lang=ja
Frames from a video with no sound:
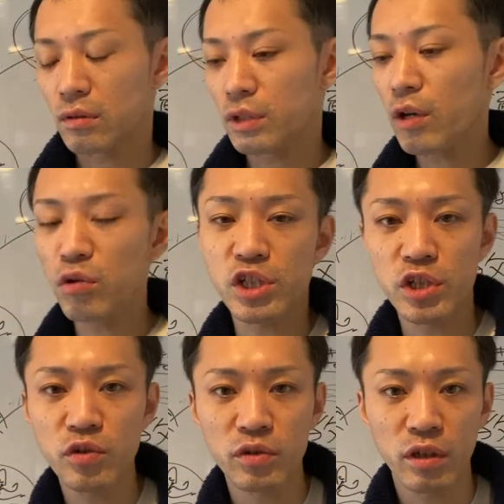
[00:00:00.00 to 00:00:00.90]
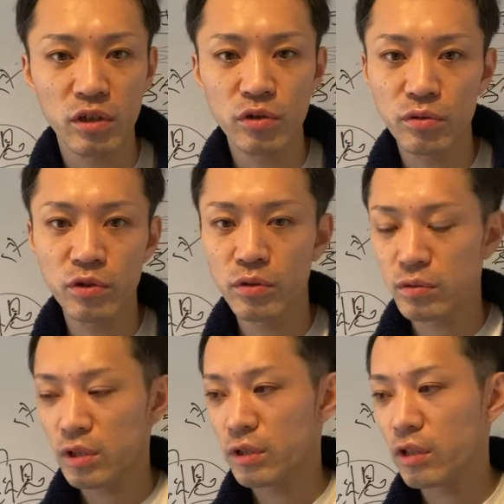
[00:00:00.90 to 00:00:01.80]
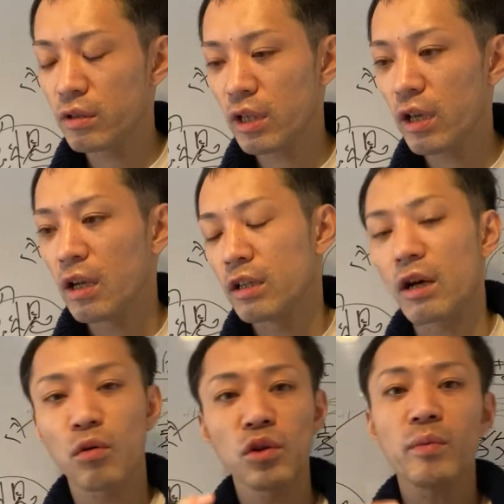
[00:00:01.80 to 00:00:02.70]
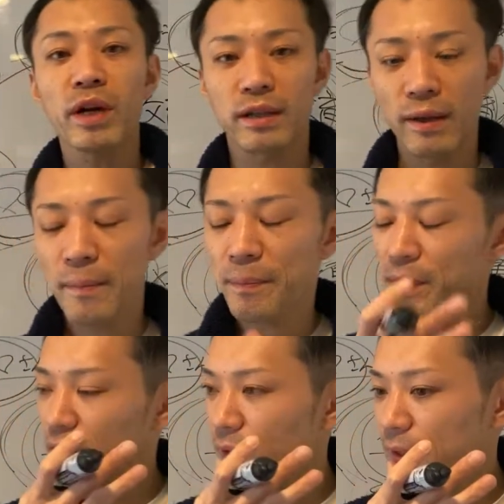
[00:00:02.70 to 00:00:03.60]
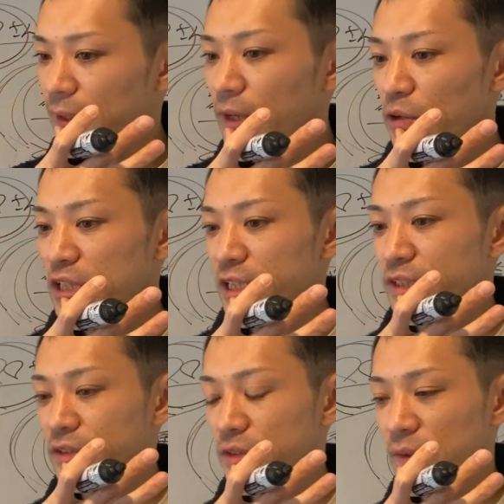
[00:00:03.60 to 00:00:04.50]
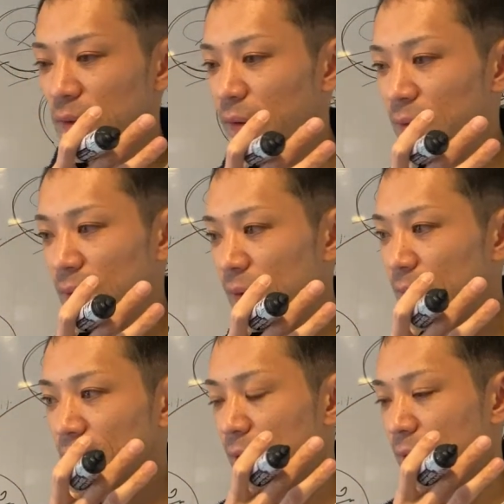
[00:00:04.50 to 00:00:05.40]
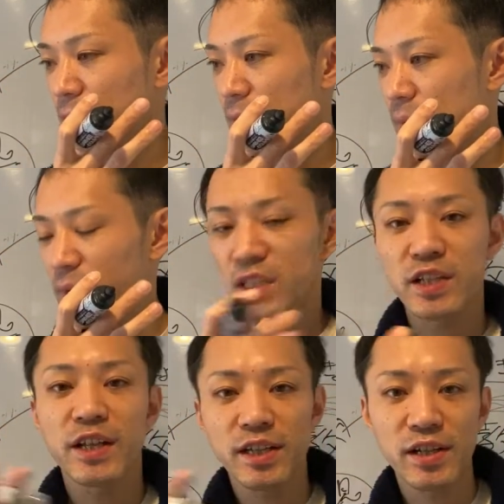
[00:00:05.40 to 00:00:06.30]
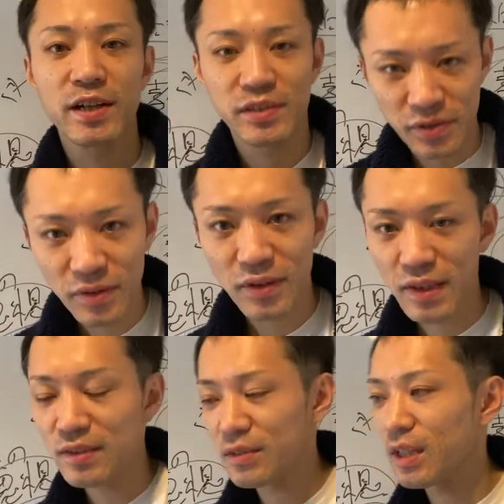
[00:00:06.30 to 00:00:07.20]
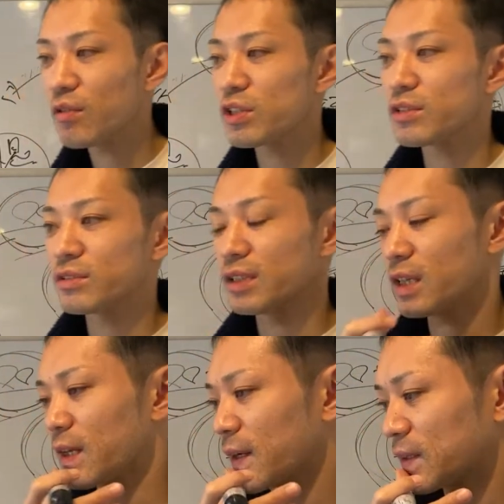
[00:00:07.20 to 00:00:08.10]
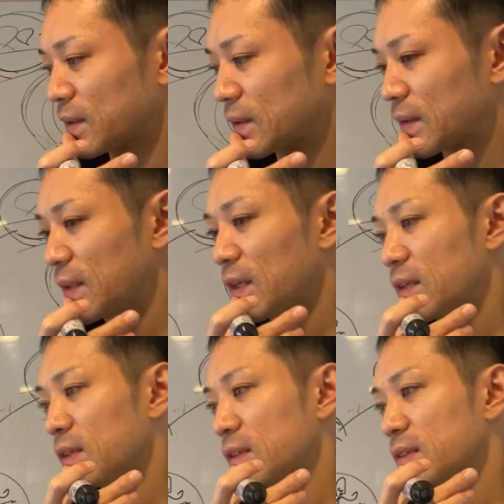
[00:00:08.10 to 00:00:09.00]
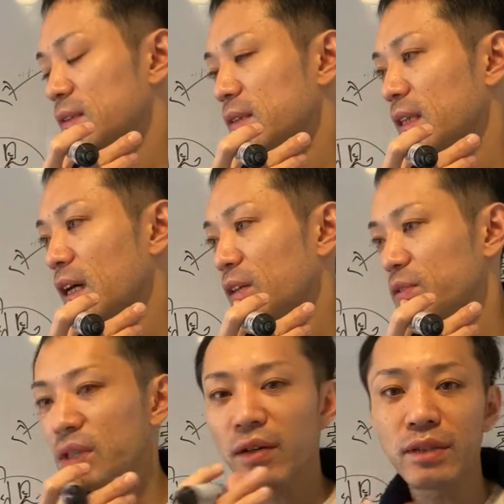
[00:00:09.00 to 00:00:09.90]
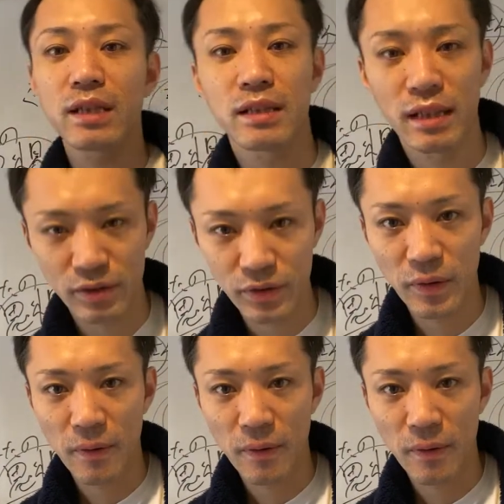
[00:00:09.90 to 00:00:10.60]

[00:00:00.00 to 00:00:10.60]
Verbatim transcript: 手越言優う言うてなこの前ねなんか手越くんのまあ知り合いじゃないですよ手越くんがなんかそのなんか歌歌ってたんですよ